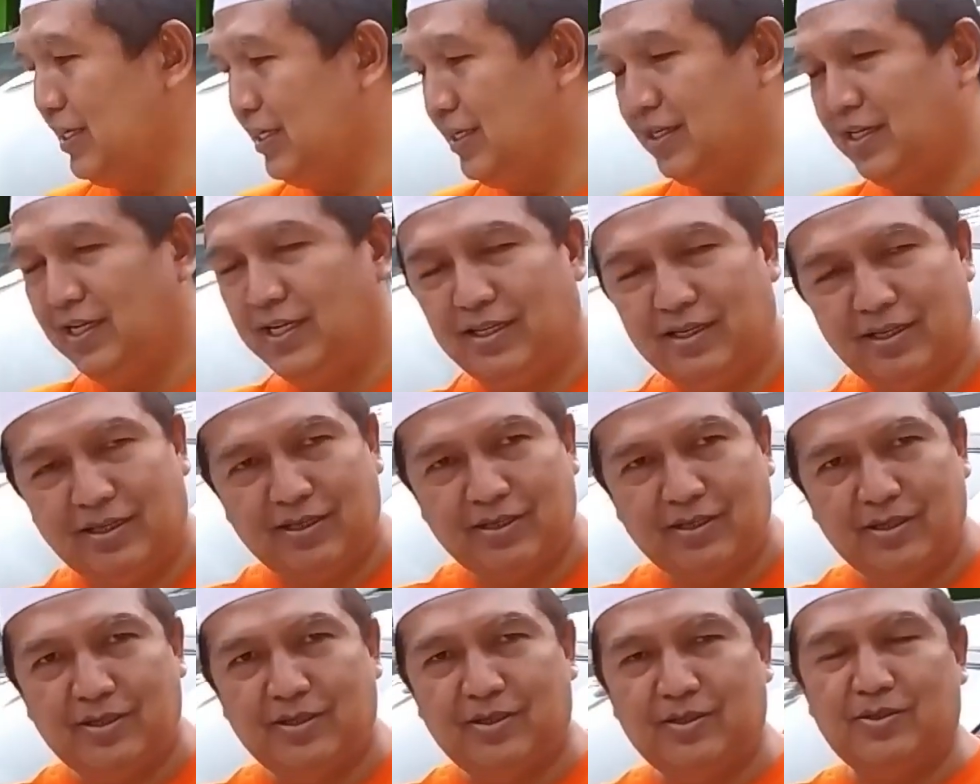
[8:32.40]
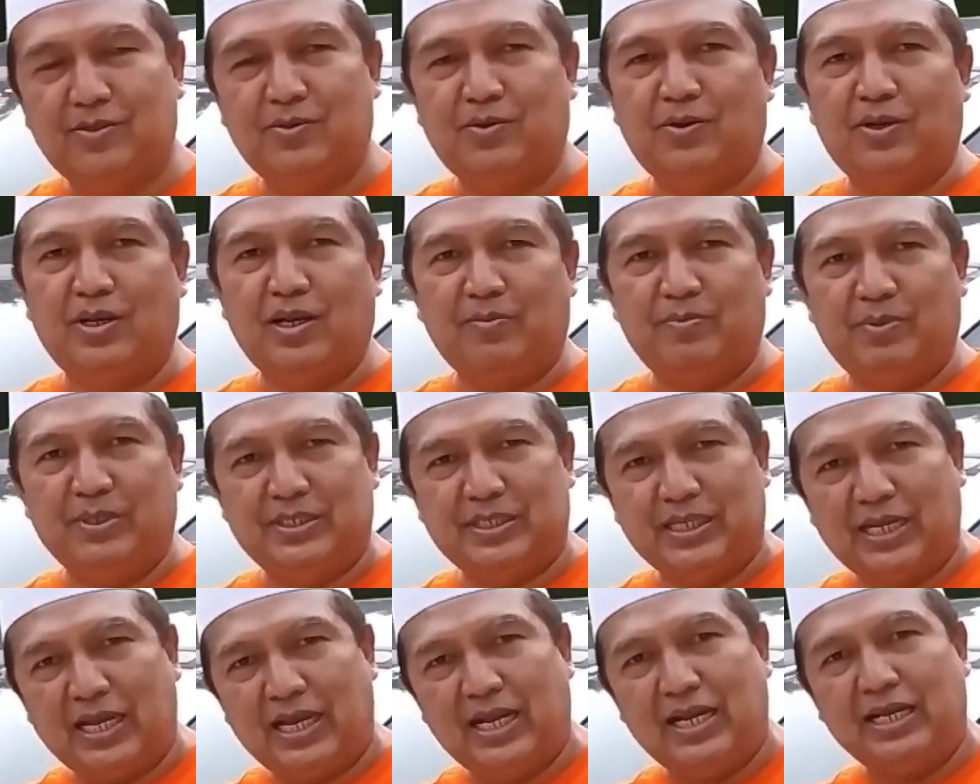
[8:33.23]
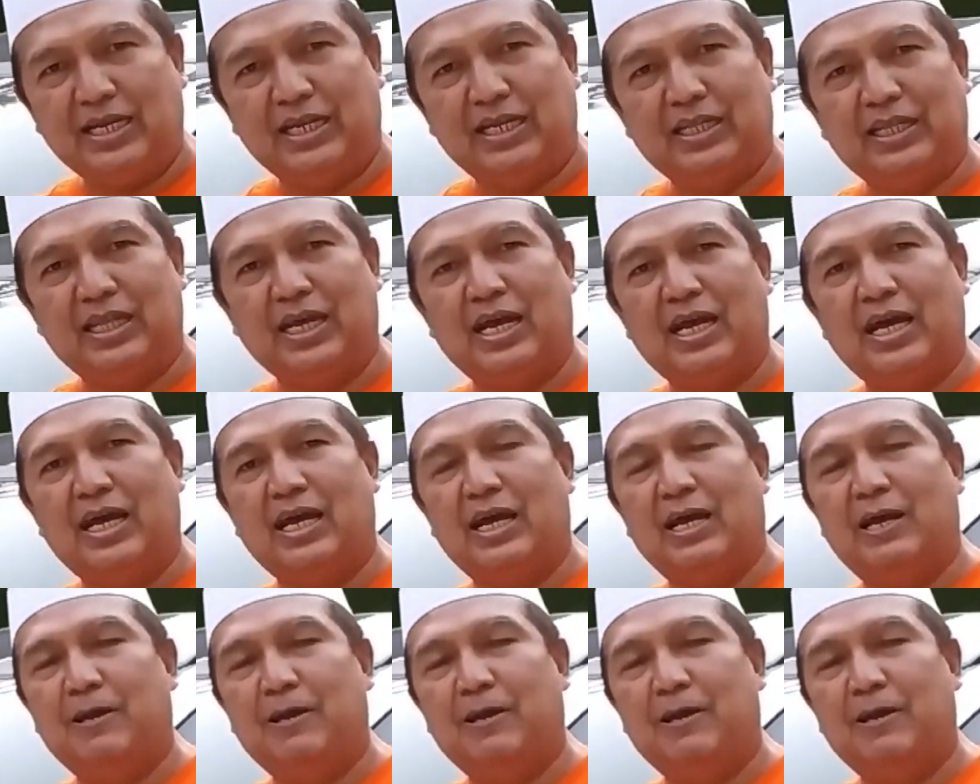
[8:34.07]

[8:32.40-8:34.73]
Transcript: kredit juga bisa kita